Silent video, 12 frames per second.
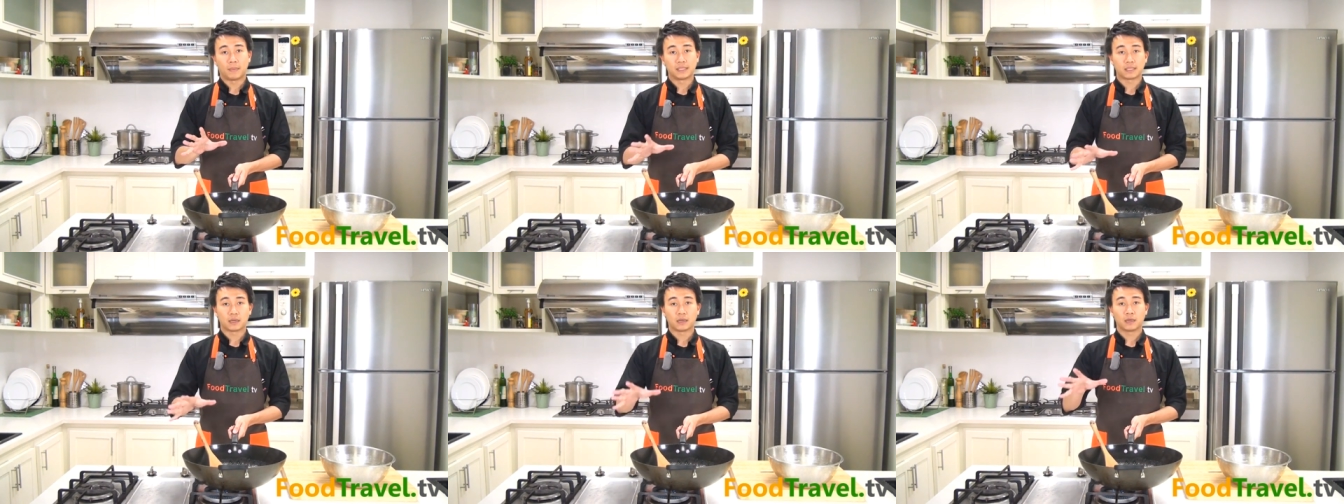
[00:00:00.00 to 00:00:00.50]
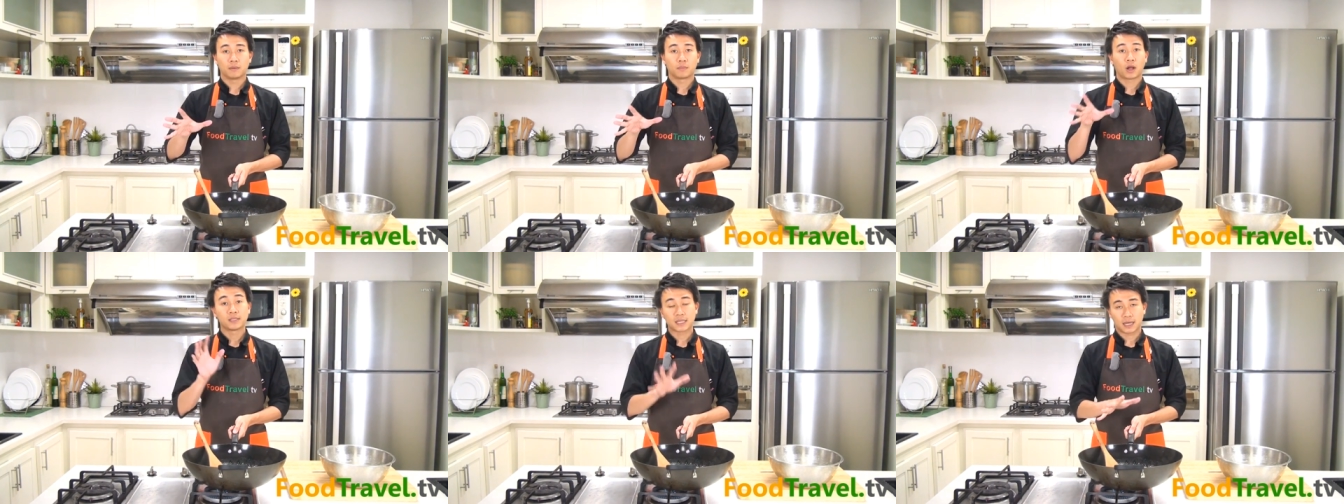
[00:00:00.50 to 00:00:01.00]
มันจะเริ่ม
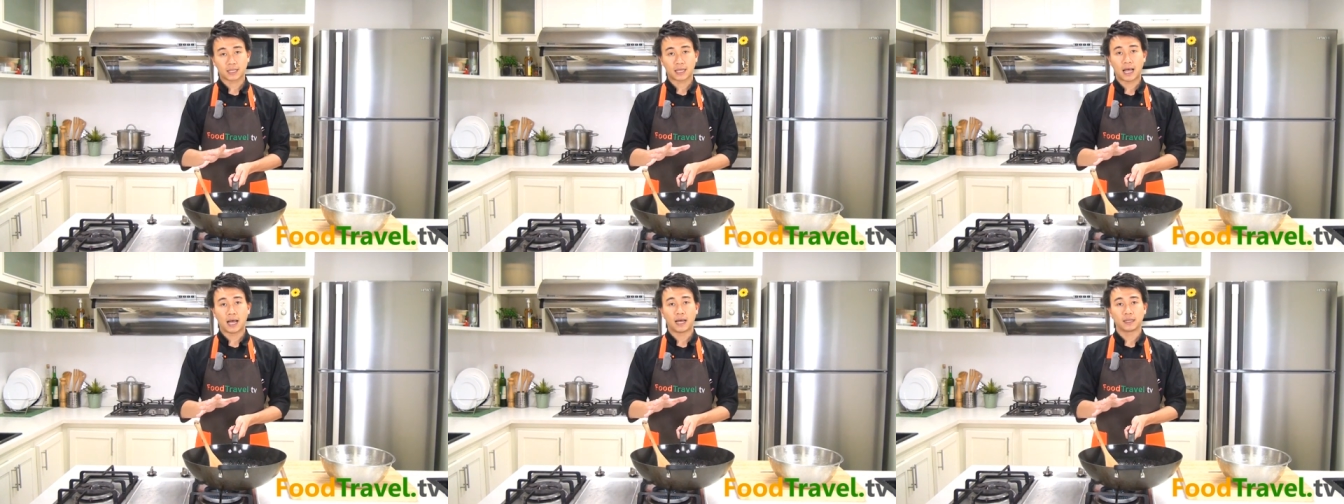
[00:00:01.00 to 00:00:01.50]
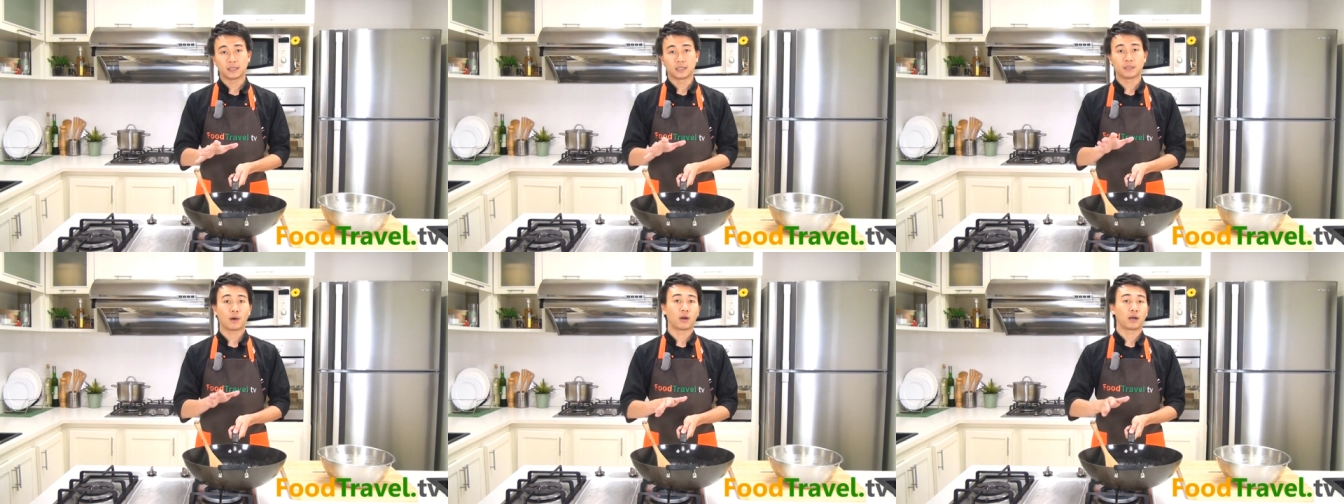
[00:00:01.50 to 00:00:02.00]
ร่อนจากกระทะอย่า
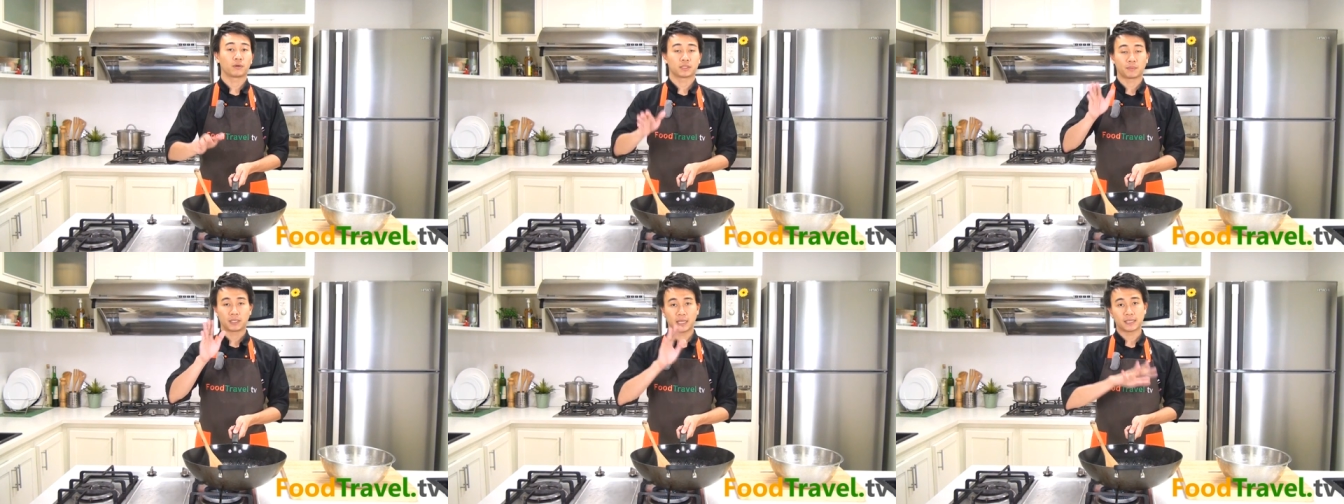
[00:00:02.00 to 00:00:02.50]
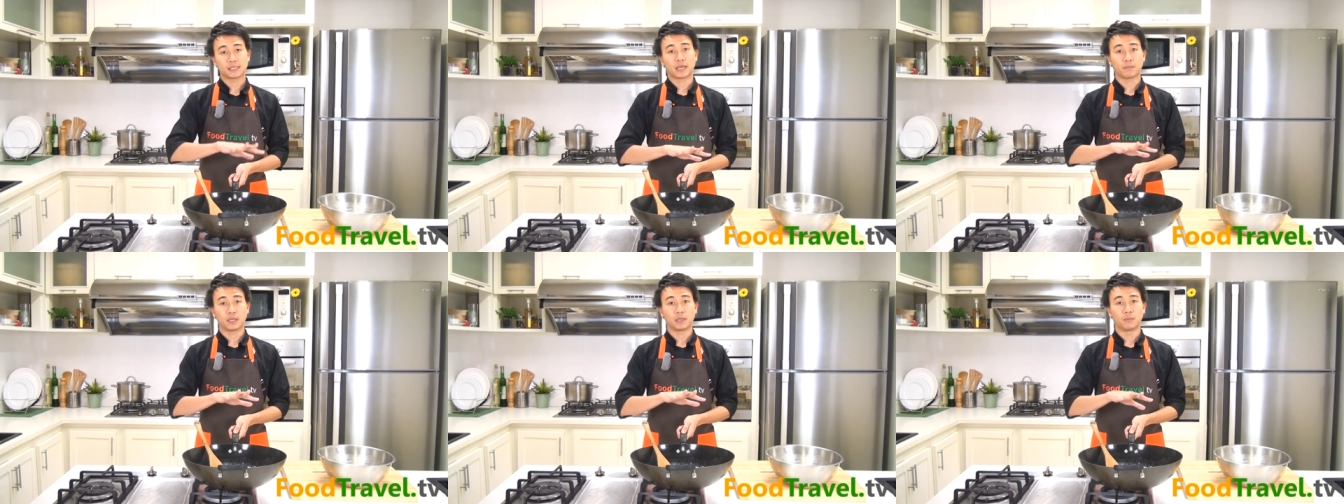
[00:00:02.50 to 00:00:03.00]
งที่บอกเราจะไปเท
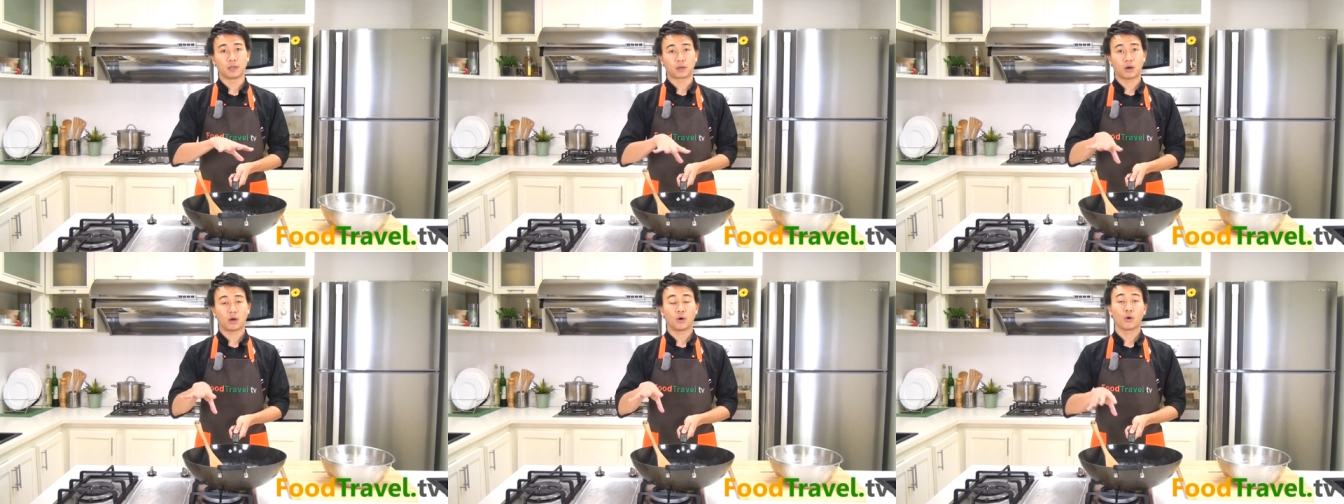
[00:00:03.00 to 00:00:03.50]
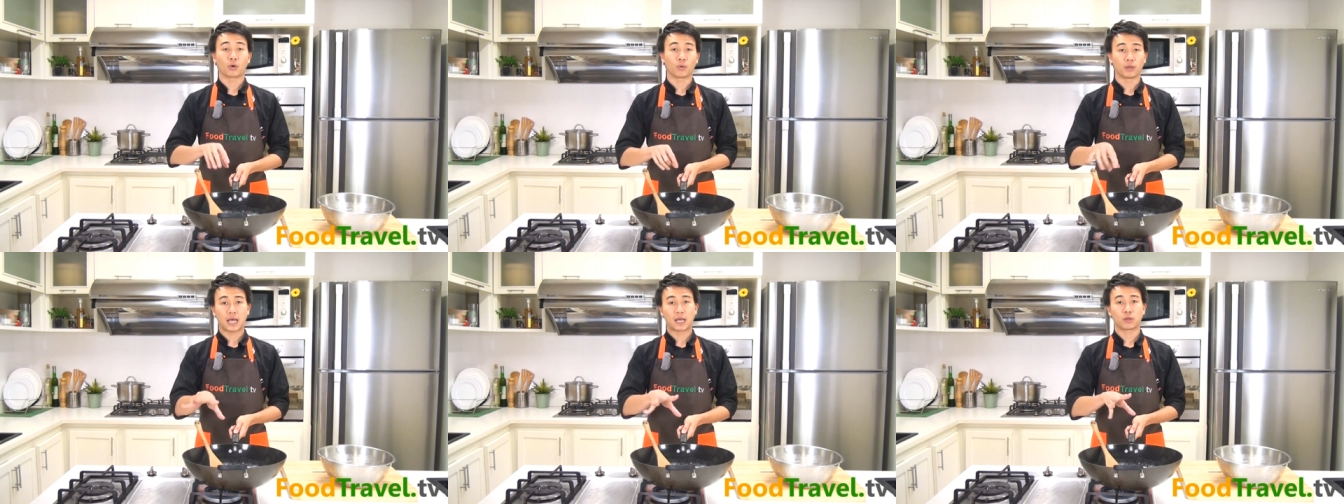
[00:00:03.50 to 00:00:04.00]
ใส่พิมพ์แล้วก็โร
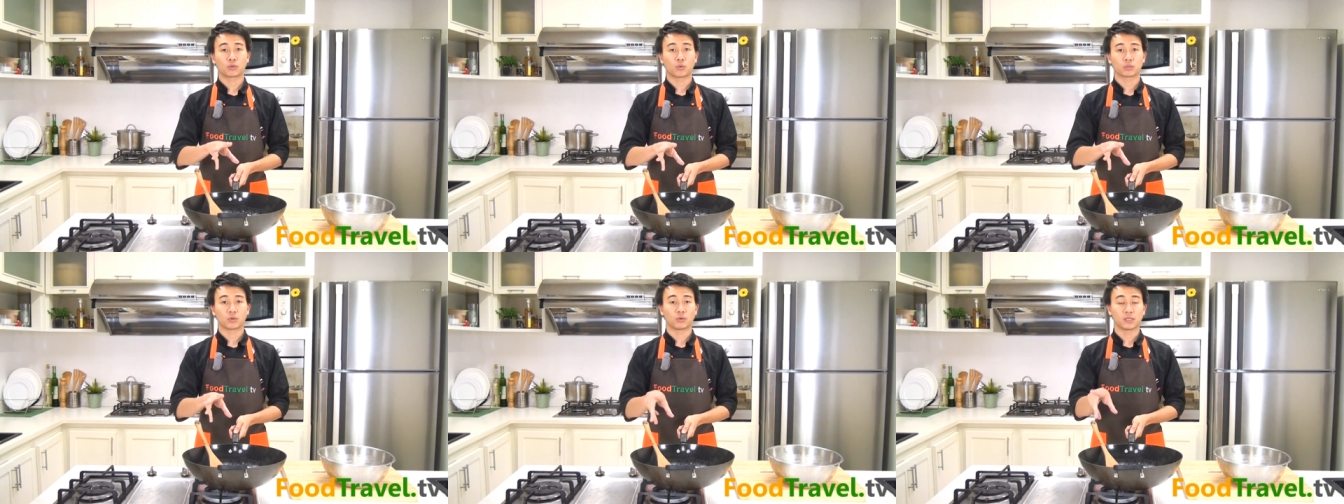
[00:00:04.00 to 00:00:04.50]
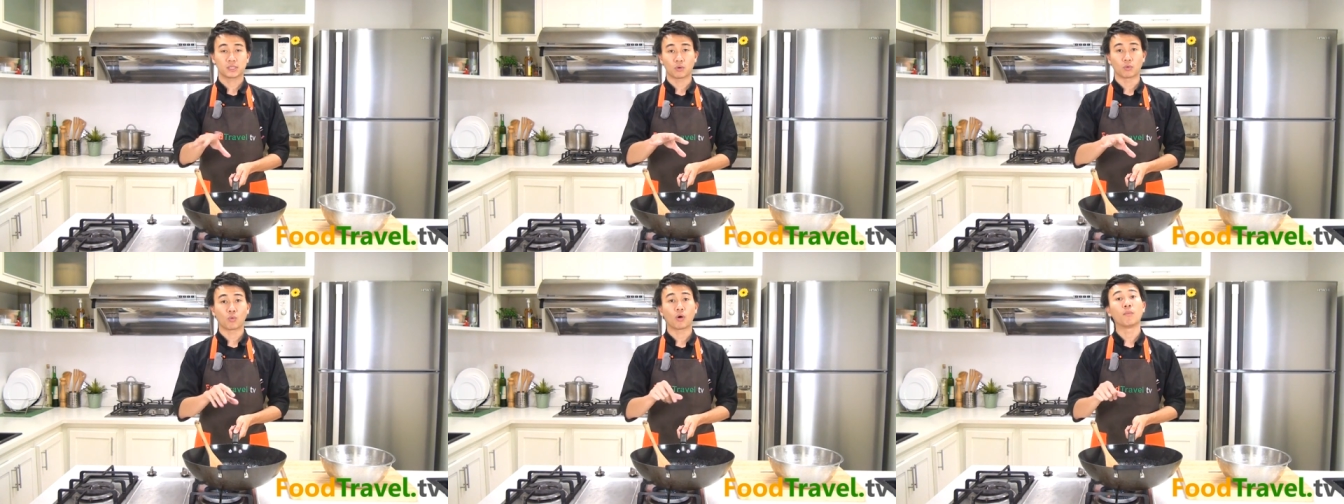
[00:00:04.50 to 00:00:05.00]
ยหน้าด้วยตัวถั่วลิส
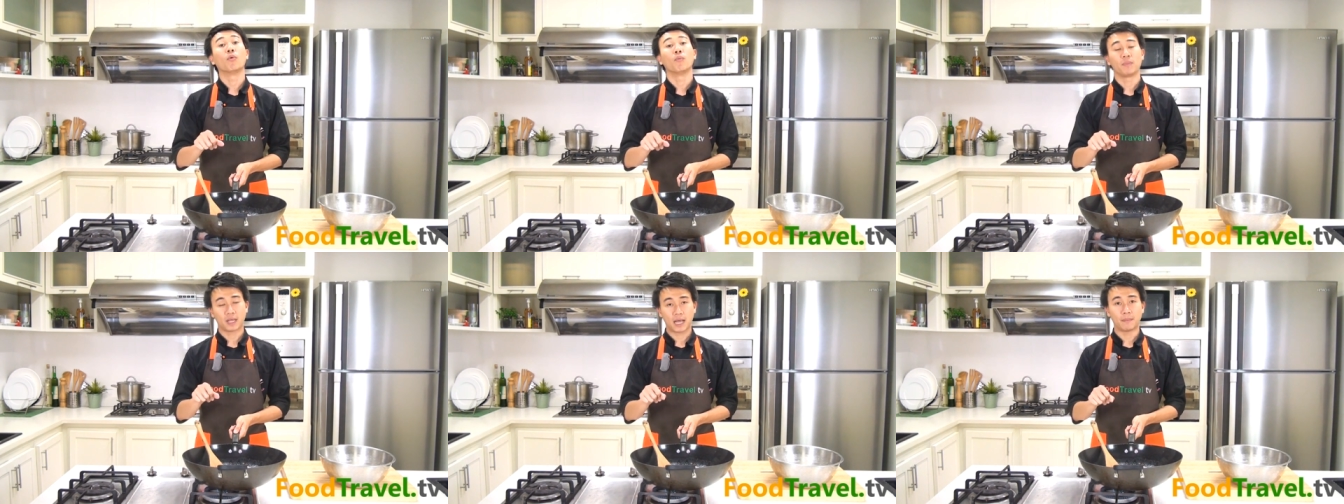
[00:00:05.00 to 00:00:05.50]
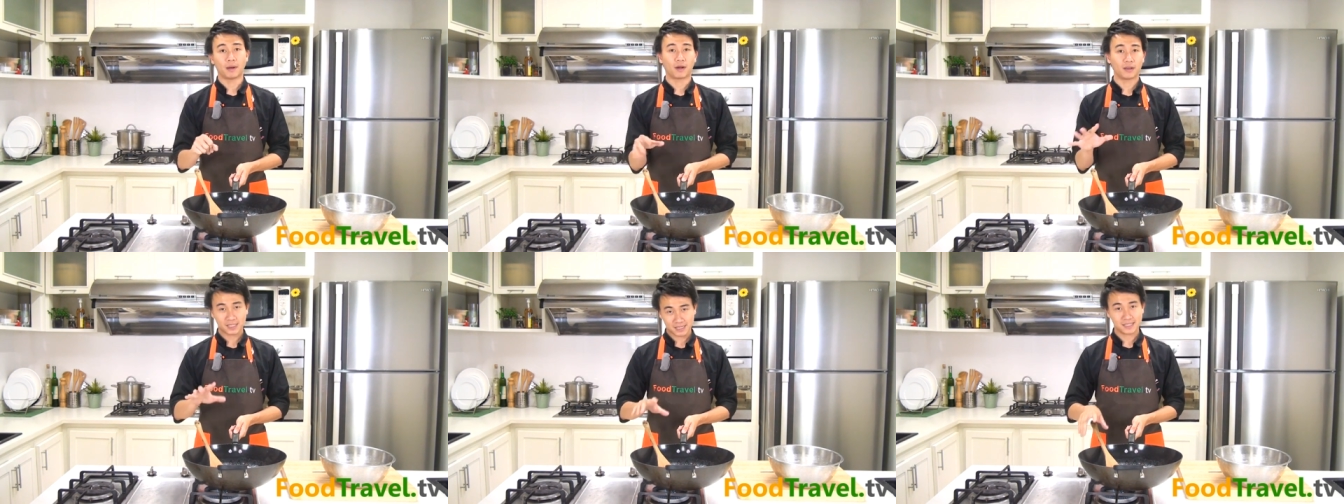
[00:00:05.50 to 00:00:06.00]
งคั่วบุบนะครับแล้
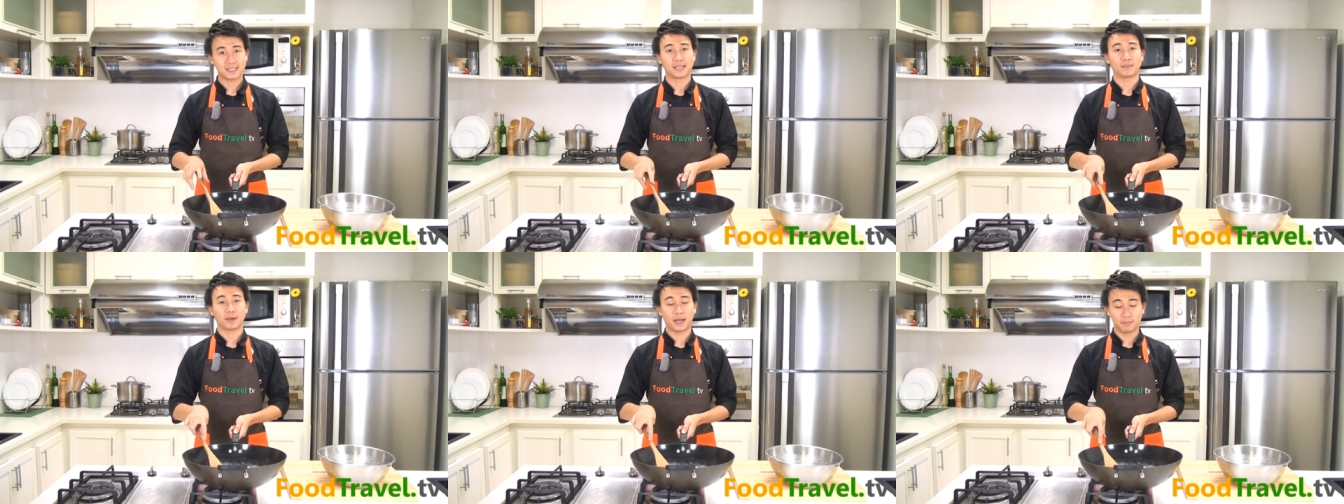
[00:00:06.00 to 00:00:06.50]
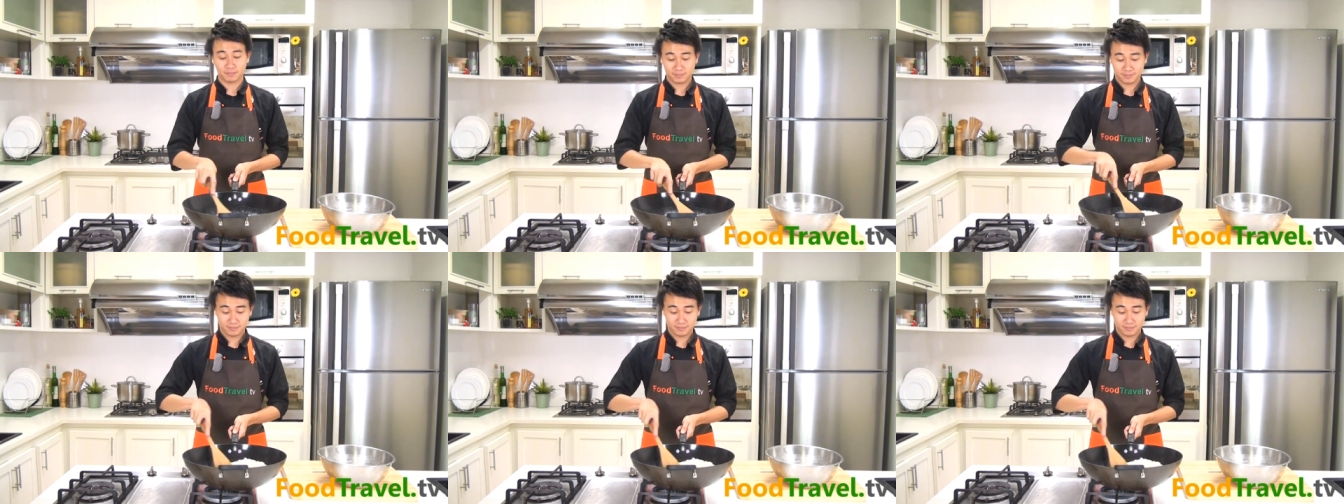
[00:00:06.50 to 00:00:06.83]
วค่อยจัดเสิร์ฟครับ